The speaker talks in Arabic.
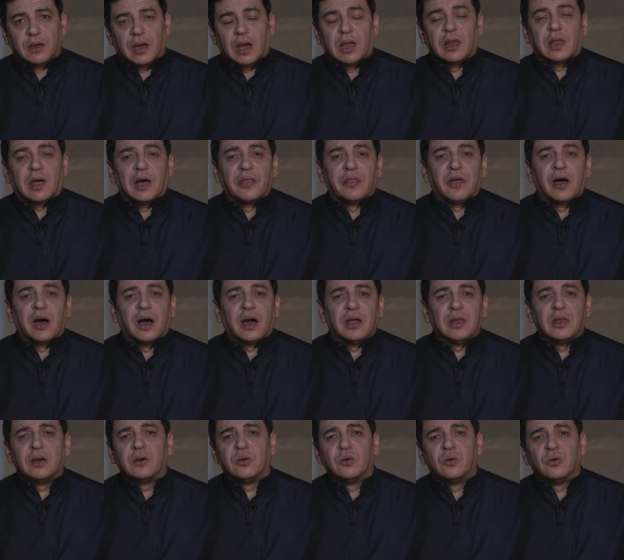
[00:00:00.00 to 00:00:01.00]

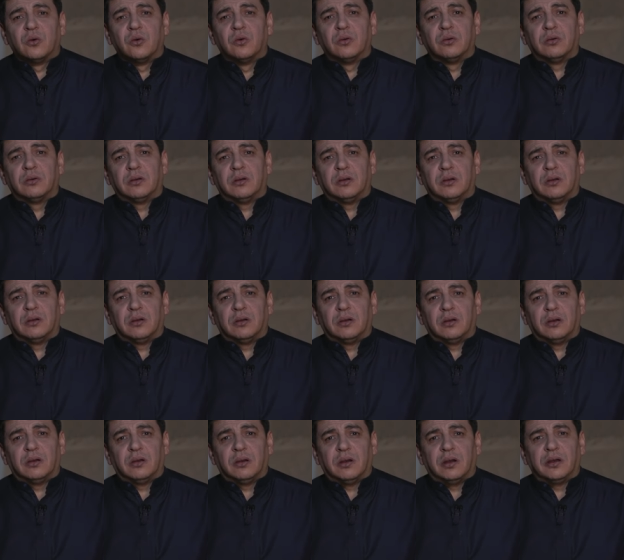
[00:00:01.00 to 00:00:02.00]
القضاء له
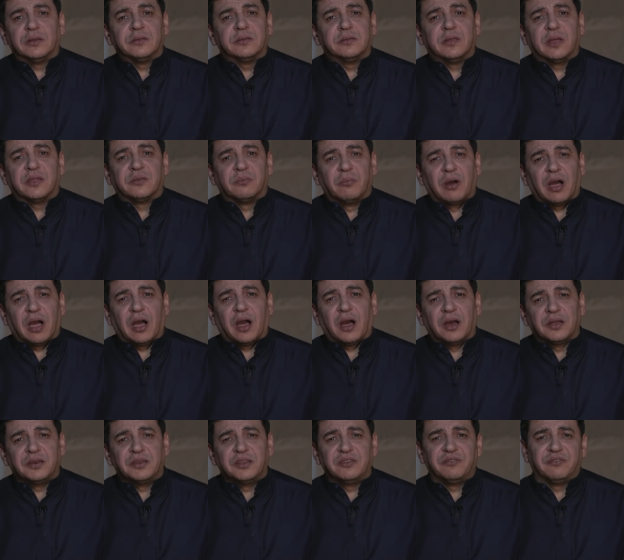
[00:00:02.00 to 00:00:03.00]
عده
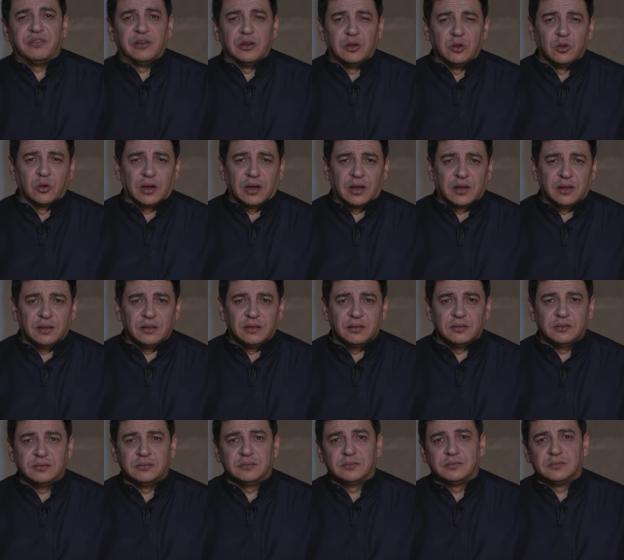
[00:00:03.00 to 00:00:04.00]
معاني في اللغه
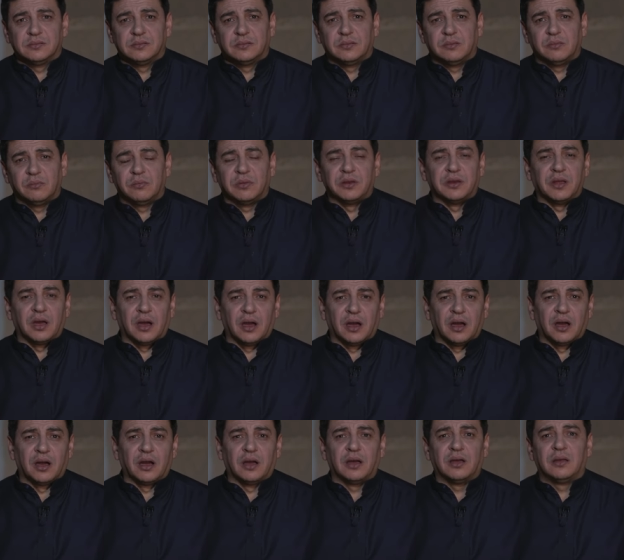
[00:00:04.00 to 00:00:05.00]

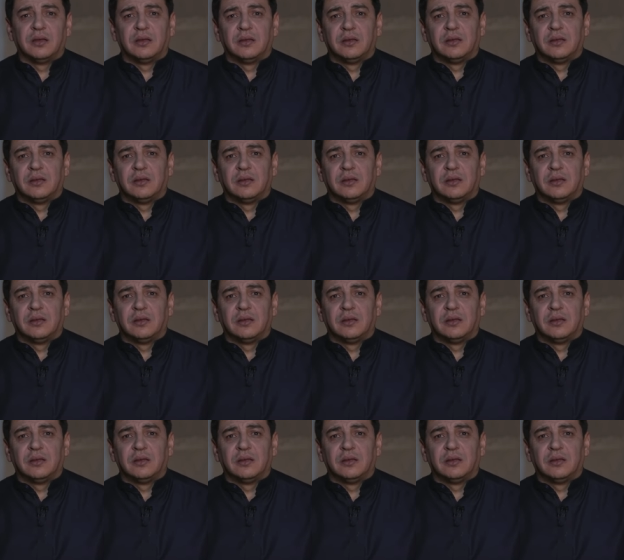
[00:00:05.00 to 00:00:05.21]
منها